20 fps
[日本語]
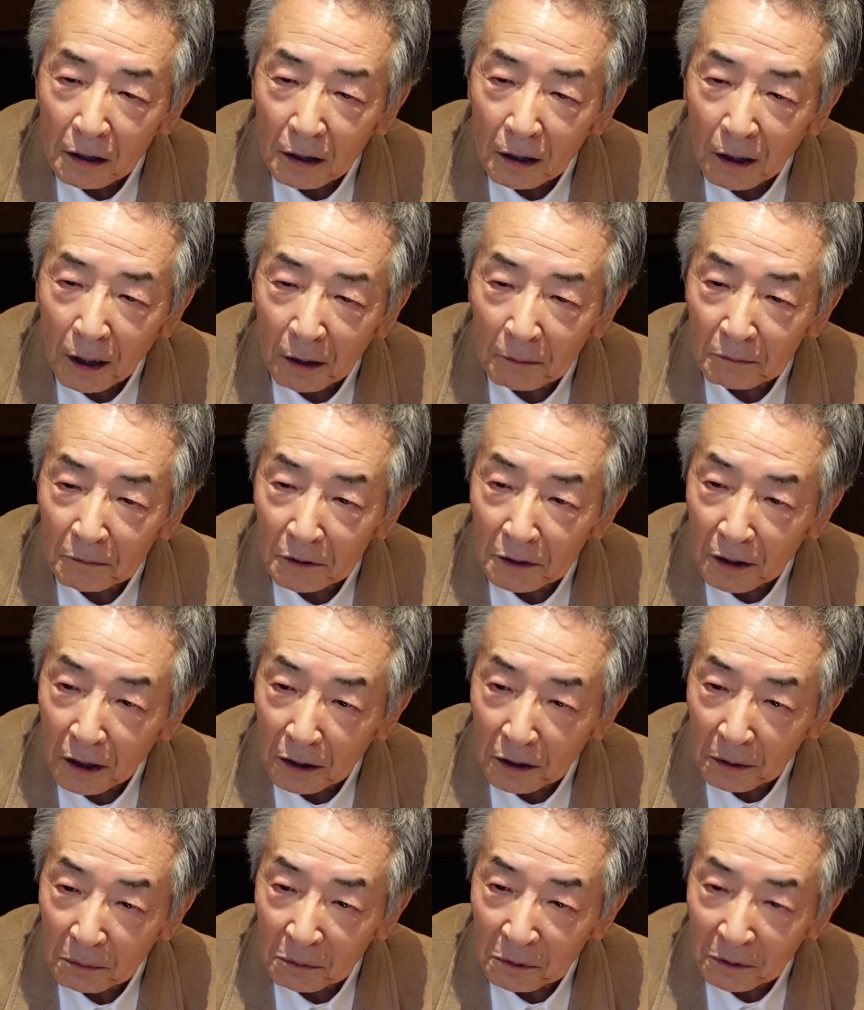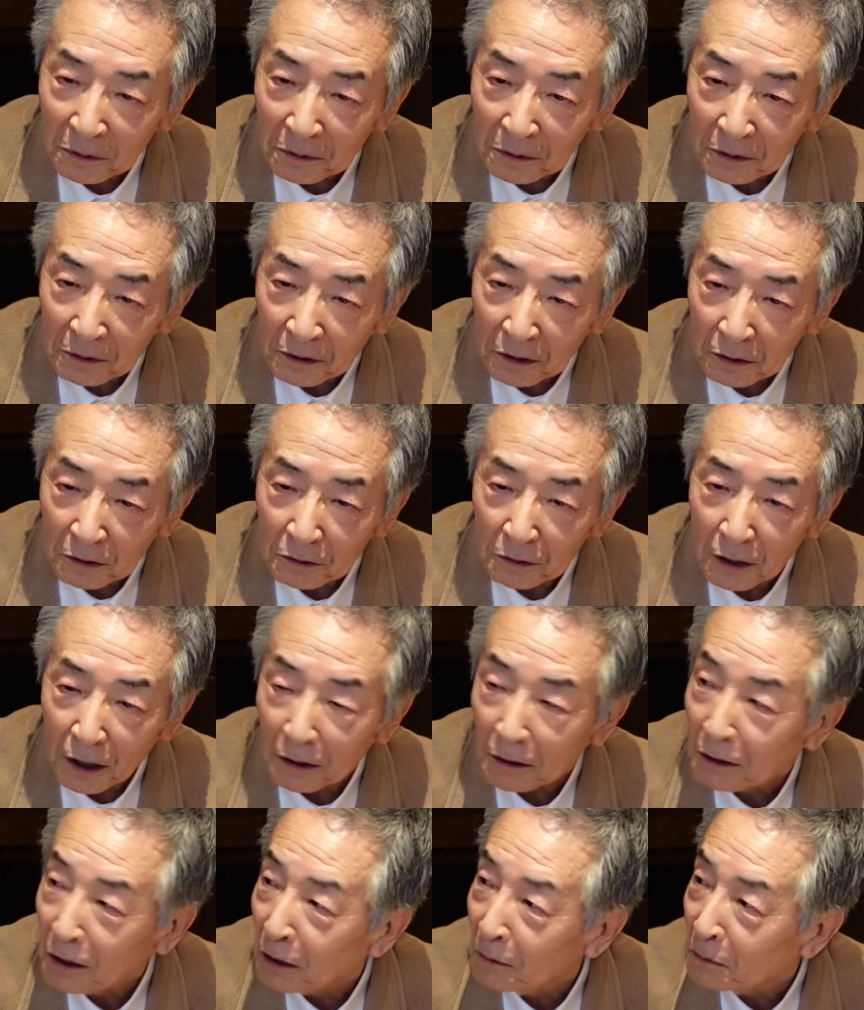感みたいなものっていうか空
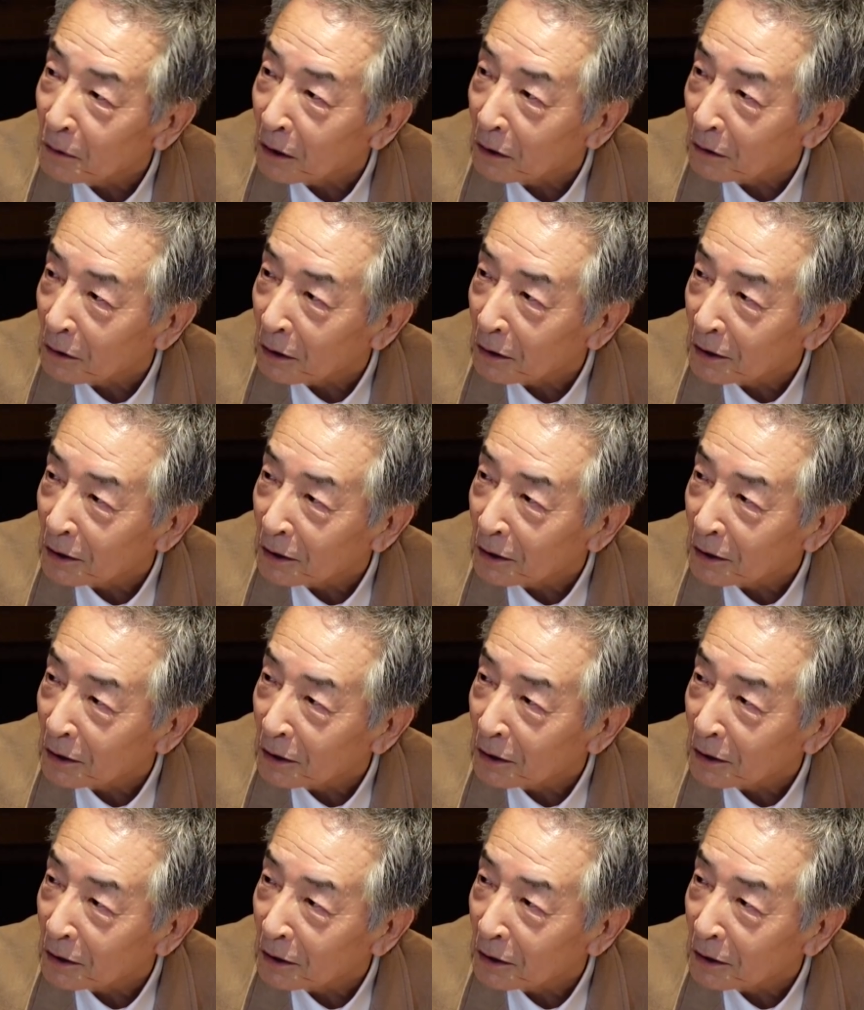白感みたいなの